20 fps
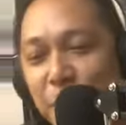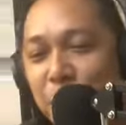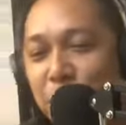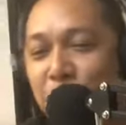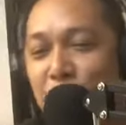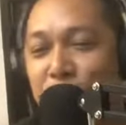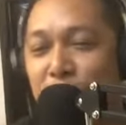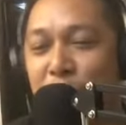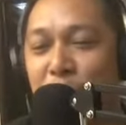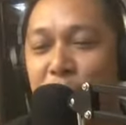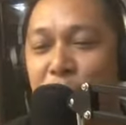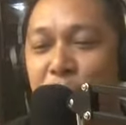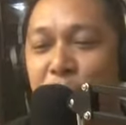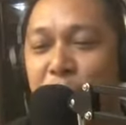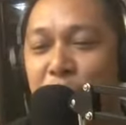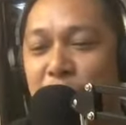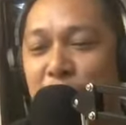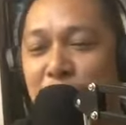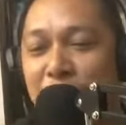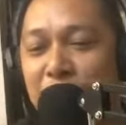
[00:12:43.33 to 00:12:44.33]
pohon, pohon,
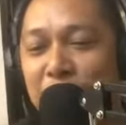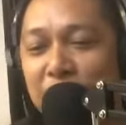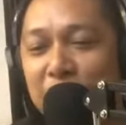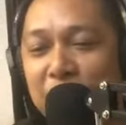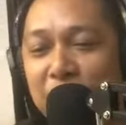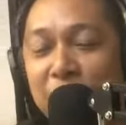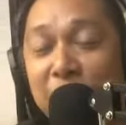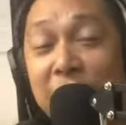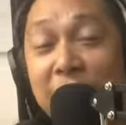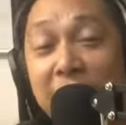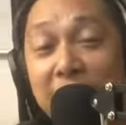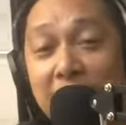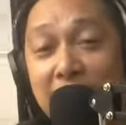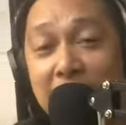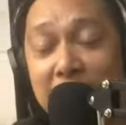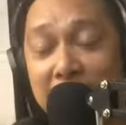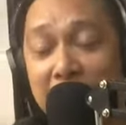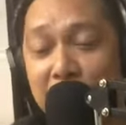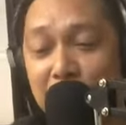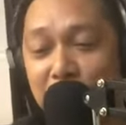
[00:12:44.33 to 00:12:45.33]
pohon. Pero dilit
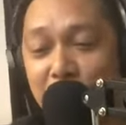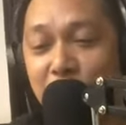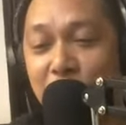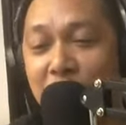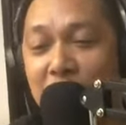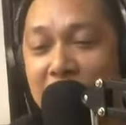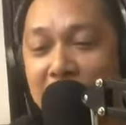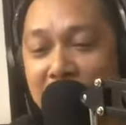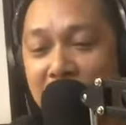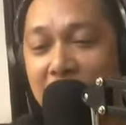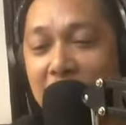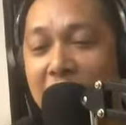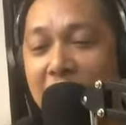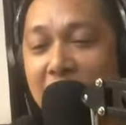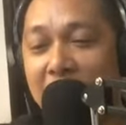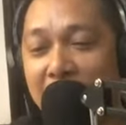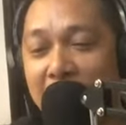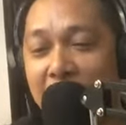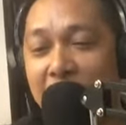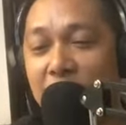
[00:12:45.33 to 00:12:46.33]
lang ta mo kuan sa ilaha
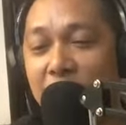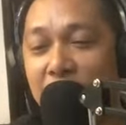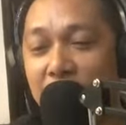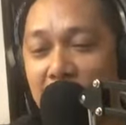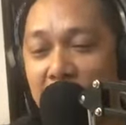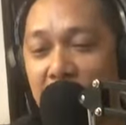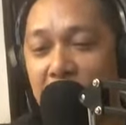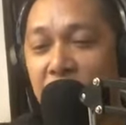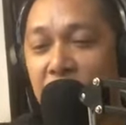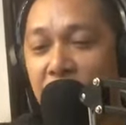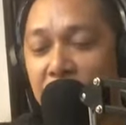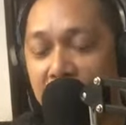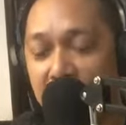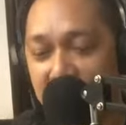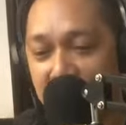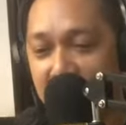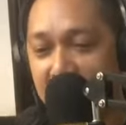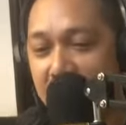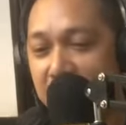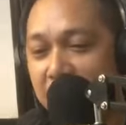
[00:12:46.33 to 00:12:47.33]
diha, no?
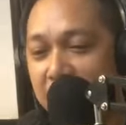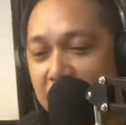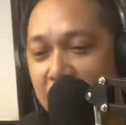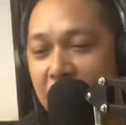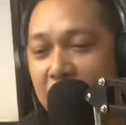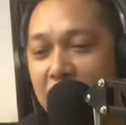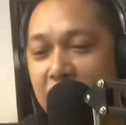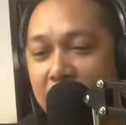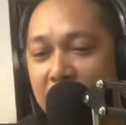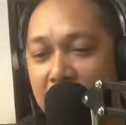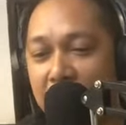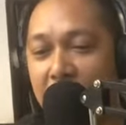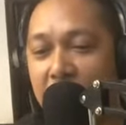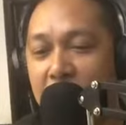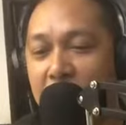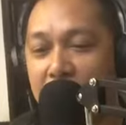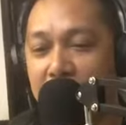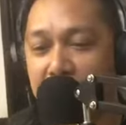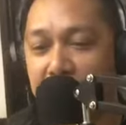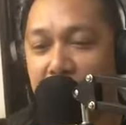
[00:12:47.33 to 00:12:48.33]
Dilit
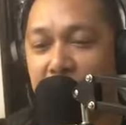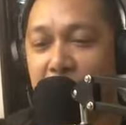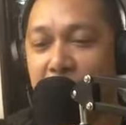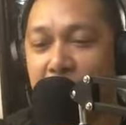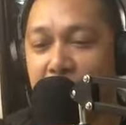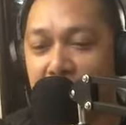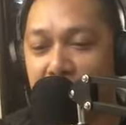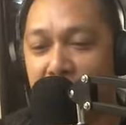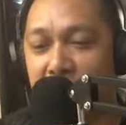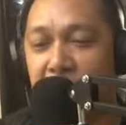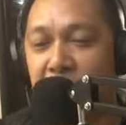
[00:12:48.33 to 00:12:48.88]
lang ta mo